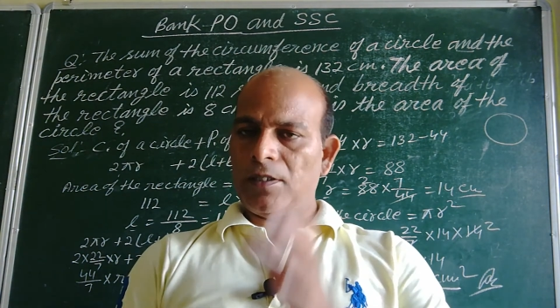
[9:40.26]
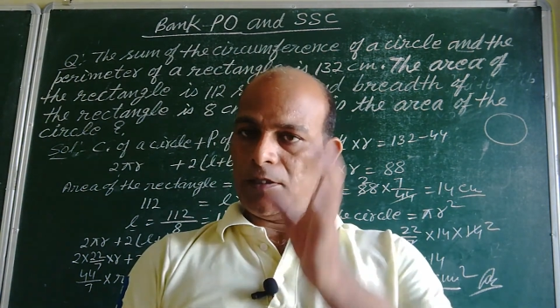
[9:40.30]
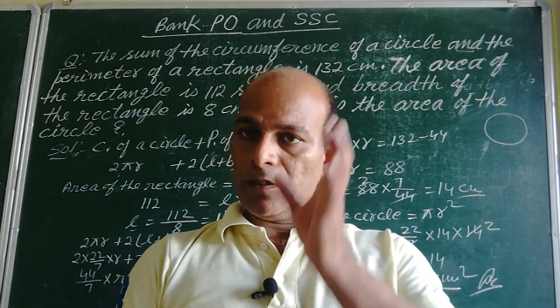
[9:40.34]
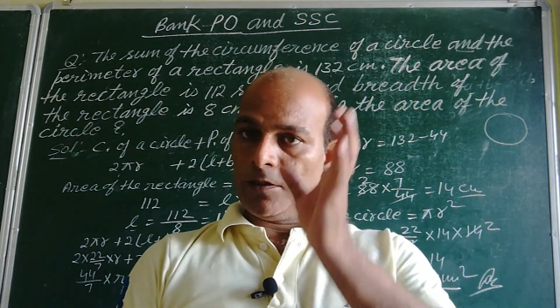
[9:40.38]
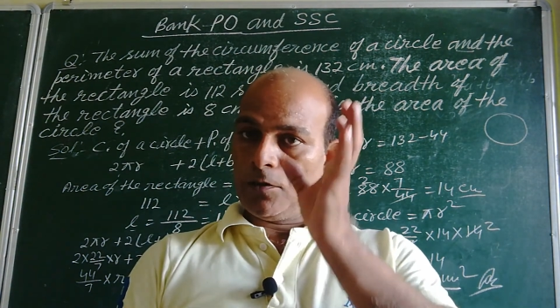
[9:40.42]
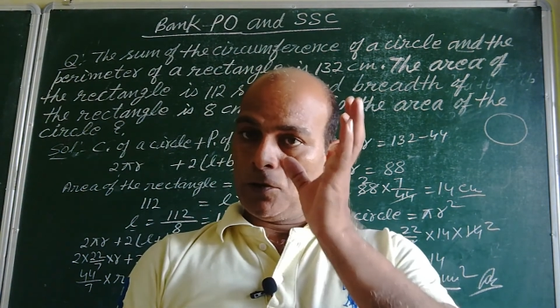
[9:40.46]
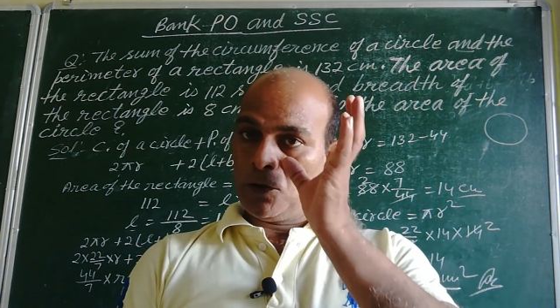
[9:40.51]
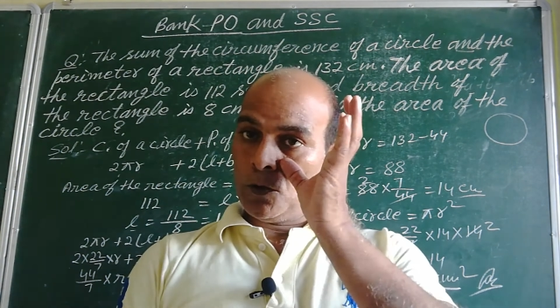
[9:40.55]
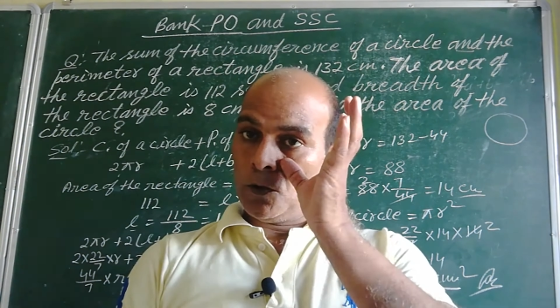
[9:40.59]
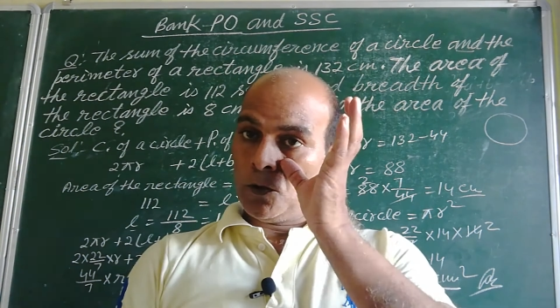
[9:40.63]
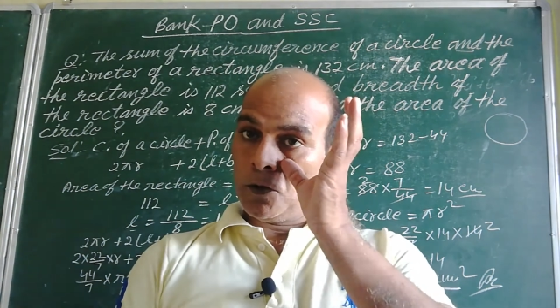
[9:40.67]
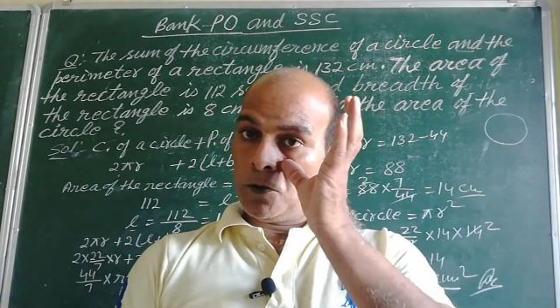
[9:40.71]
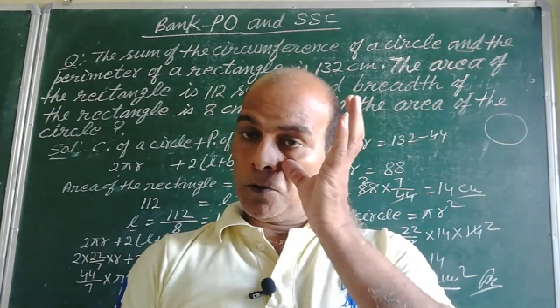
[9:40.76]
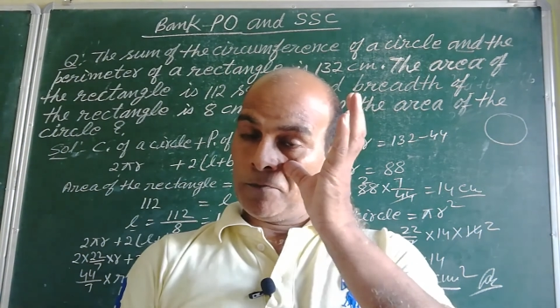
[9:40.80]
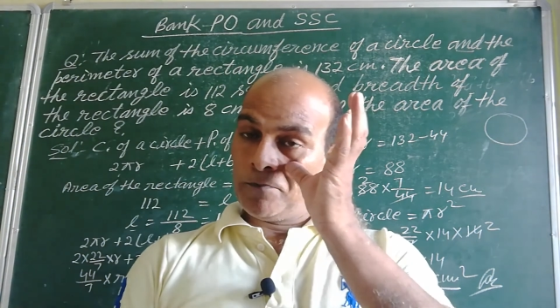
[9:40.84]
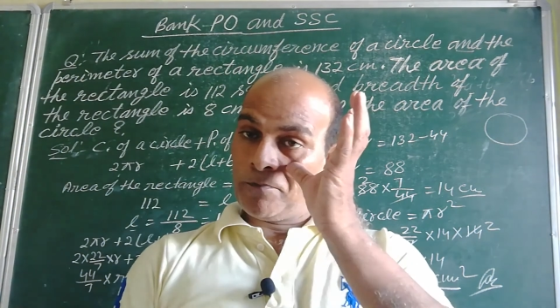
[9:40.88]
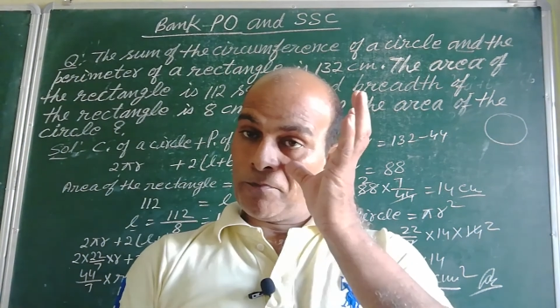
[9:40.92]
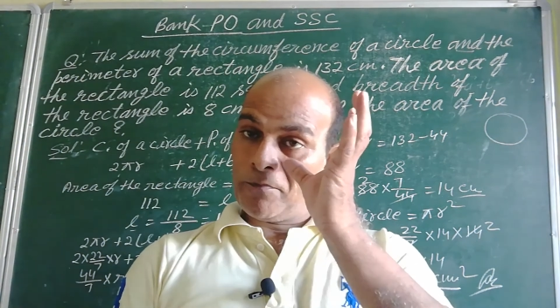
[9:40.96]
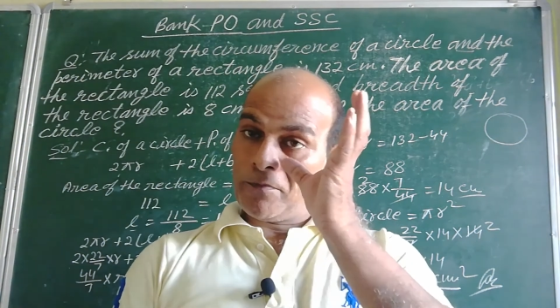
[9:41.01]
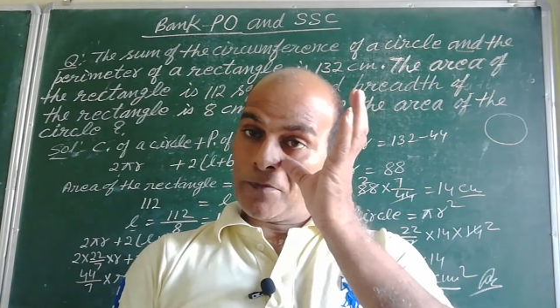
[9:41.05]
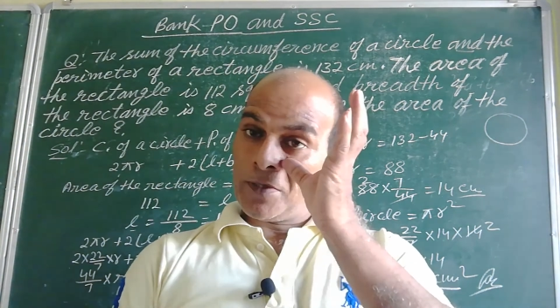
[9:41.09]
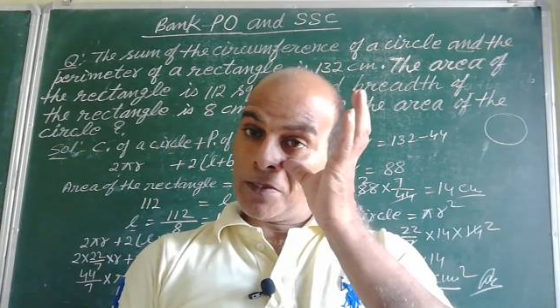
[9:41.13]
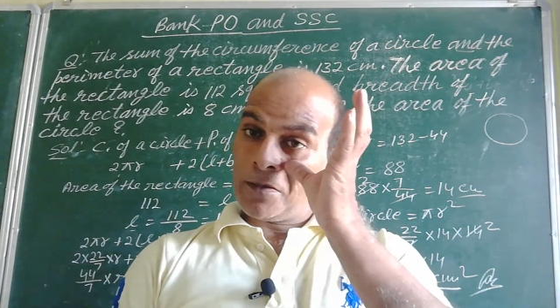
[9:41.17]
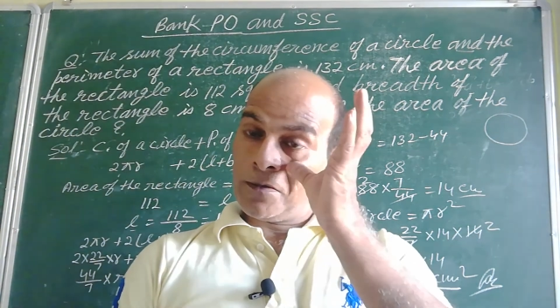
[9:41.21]
जो
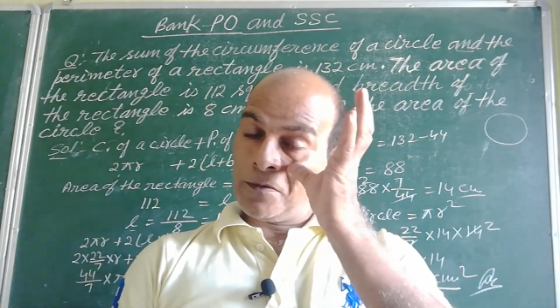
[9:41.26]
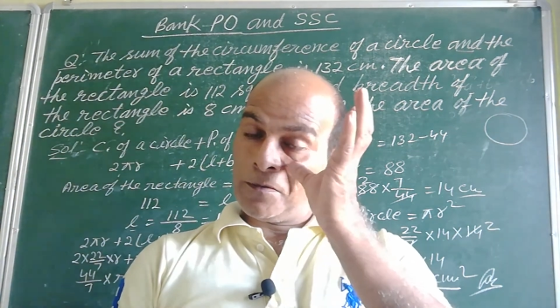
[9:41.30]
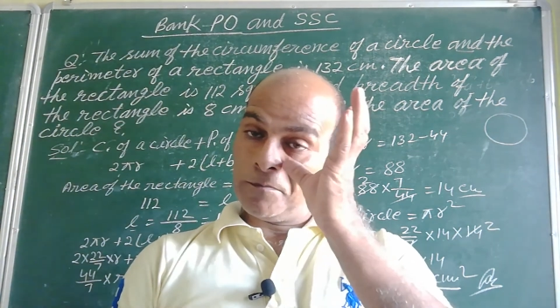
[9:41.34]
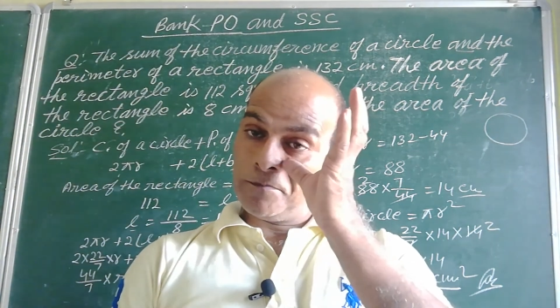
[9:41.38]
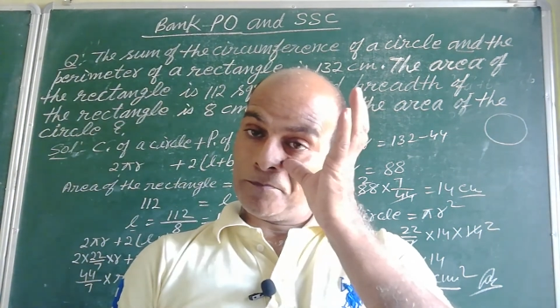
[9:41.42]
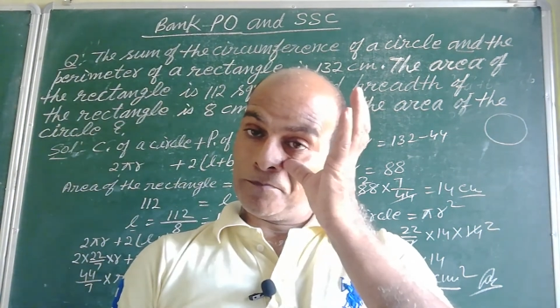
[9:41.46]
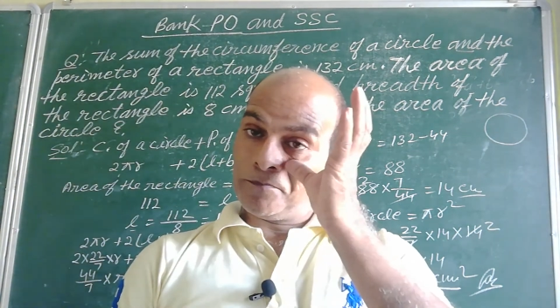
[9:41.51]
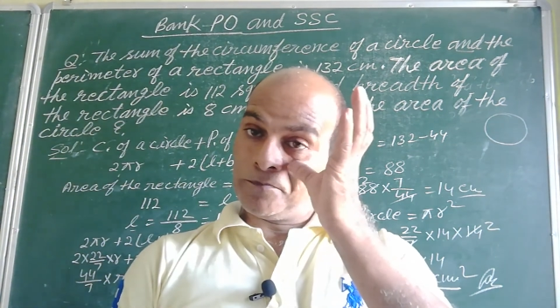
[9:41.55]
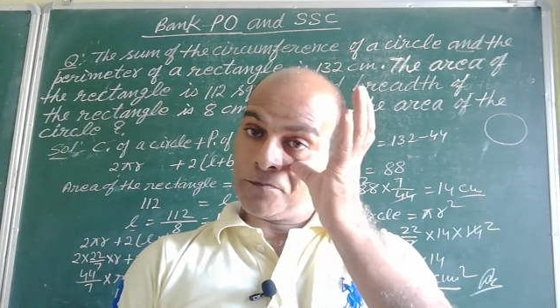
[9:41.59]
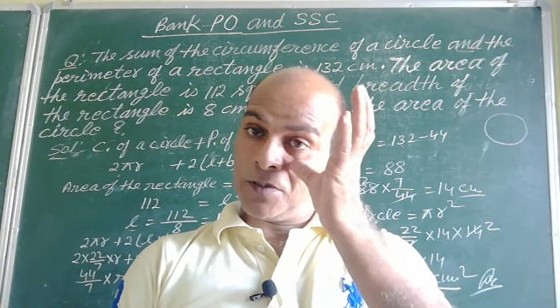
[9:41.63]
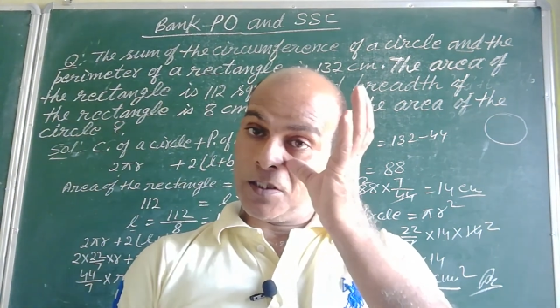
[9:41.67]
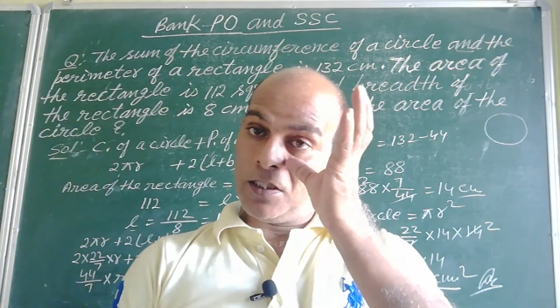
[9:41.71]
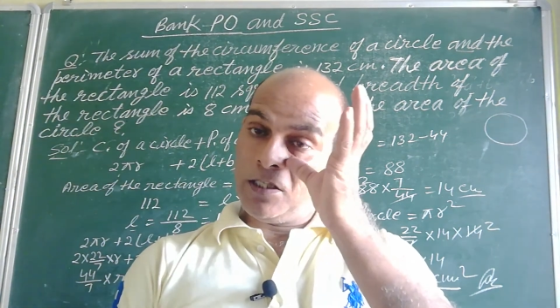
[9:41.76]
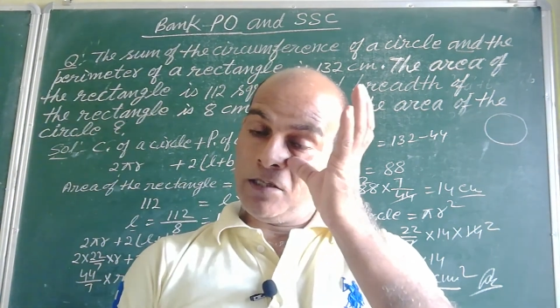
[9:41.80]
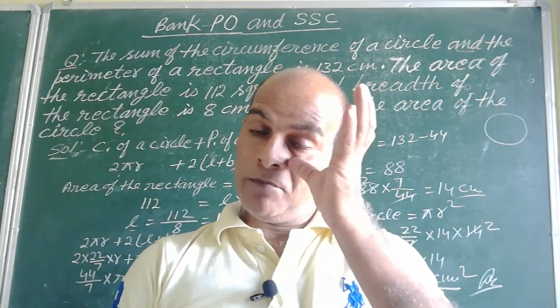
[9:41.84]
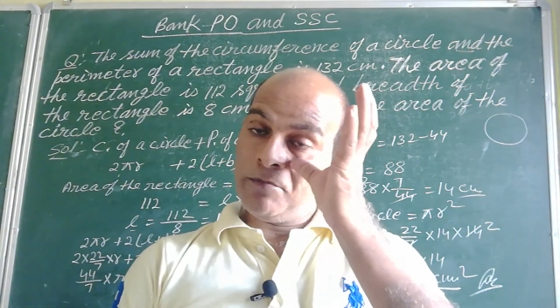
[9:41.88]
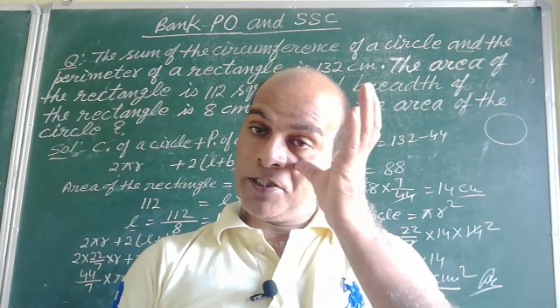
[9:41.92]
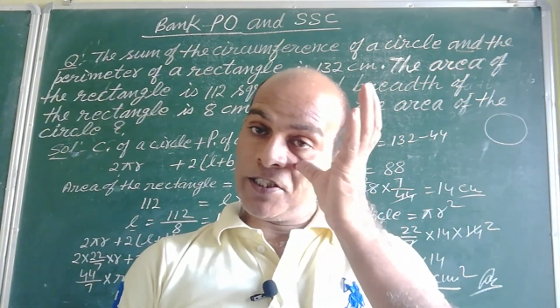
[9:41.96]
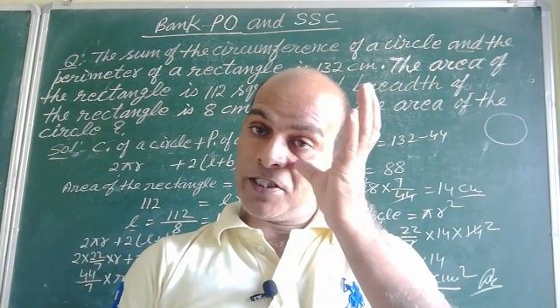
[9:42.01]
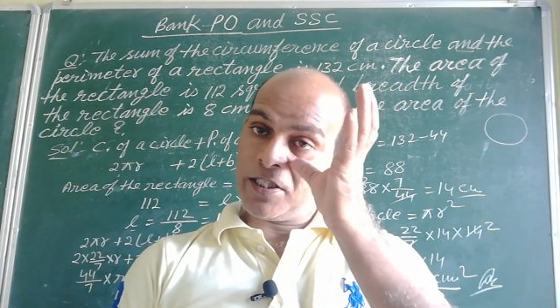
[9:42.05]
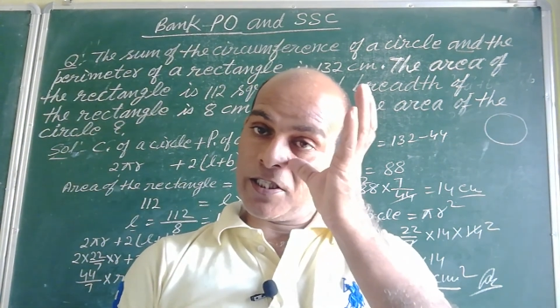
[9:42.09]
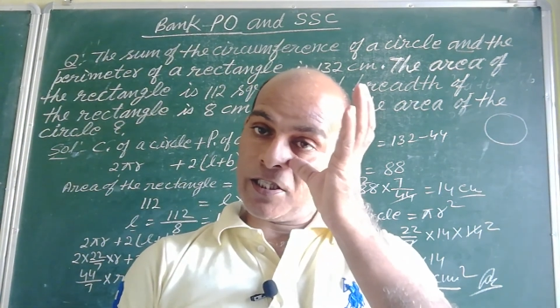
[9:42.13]
लिमिट